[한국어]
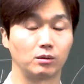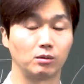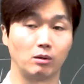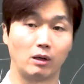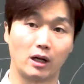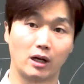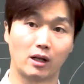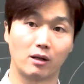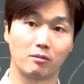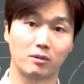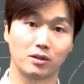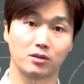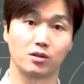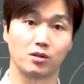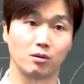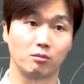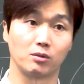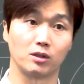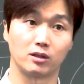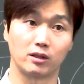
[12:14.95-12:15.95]
왜 하나님께서
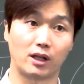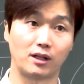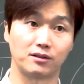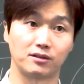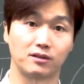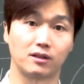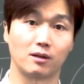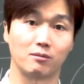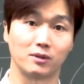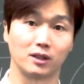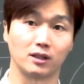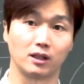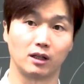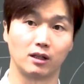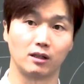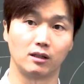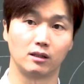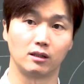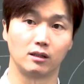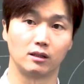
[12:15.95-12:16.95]
여러분들을 테스트합니까?